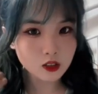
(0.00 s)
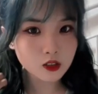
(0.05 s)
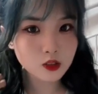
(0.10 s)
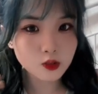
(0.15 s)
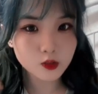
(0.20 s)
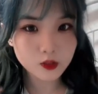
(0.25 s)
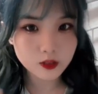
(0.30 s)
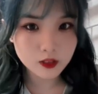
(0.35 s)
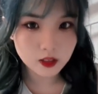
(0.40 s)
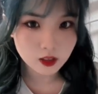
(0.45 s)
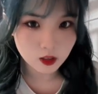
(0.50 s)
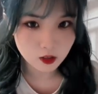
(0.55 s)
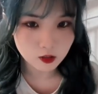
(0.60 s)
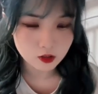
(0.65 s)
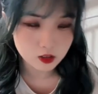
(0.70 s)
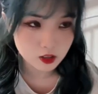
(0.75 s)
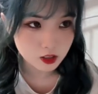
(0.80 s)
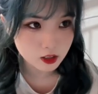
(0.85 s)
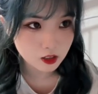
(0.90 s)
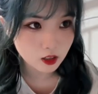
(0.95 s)
去霓虹
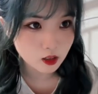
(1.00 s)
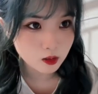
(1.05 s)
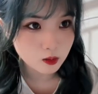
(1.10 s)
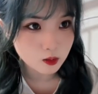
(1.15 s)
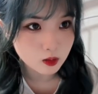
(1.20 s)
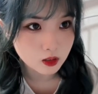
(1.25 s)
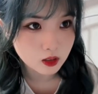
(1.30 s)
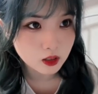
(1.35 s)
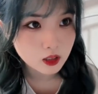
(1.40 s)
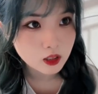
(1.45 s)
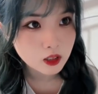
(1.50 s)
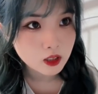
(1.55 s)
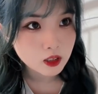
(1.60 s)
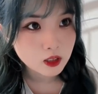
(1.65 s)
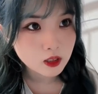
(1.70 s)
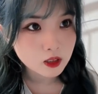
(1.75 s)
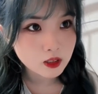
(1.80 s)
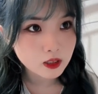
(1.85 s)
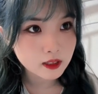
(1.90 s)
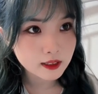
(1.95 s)
是让我。
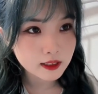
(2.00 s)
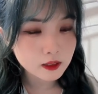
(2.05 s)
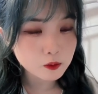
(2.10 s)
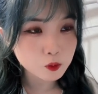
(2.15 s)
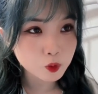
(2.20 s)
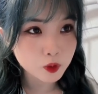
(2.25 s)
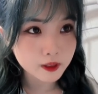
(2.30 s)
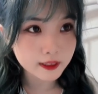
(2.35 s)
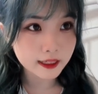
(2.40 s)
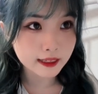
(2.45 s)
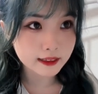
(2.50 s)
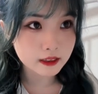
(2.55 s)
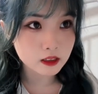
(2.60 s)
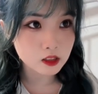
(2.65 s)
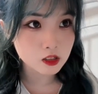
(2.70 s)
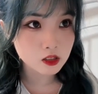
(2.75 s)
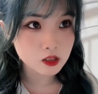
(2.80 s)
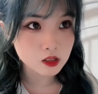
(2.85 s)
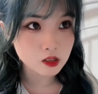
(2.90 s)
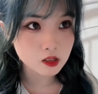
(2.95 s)
一定不会打的
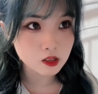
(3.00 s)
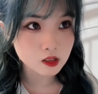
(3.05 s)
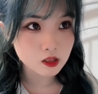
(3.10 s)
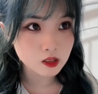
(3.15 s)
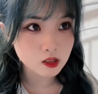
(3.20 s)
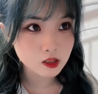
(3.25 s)
士，